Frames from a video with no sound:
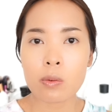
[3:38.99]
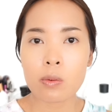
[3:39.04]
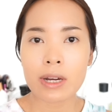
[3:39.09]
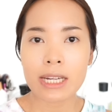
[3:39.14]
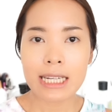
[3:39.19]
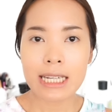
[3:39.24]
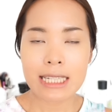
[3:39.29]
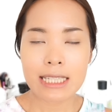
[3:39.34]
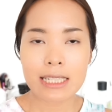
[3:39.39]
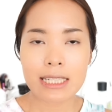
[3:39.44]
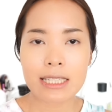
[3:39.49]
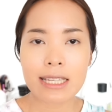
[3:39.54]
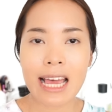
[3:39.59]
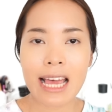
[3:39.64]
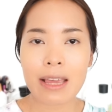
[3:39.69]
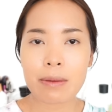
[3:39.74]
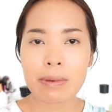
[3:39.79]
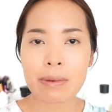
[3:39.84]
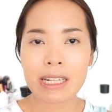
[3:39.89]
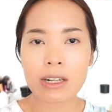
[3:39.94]
วันนี้จะ
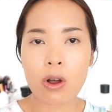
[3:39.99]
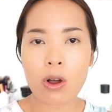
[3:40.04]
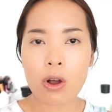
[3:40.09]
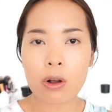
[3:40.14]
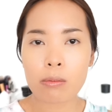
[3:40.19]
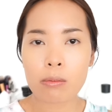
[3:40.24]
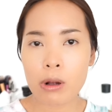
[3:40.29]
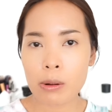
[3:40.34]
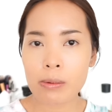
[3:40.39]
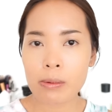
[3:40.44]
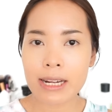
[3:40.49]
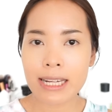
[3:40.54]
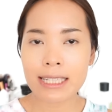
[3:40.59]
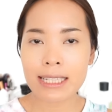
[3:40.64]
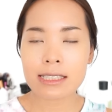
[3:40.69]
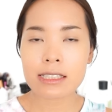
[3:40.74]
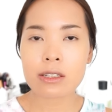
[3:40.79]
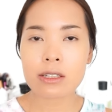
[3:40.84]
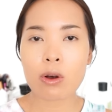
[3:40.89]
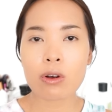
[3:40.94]
ใช้เป็นของ Burberry
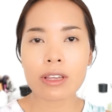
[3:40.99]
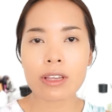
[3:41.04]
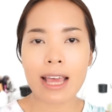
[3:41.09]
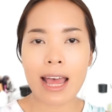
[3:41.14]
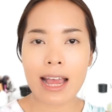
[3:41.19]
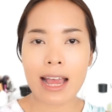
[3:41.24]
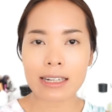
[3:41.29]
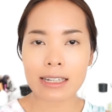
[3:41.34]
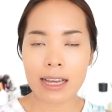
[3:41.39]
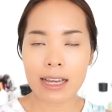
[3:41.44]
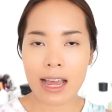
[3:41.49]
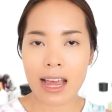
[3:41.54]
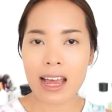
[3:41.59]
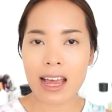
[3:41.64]
ทั้งสองอย่างนะ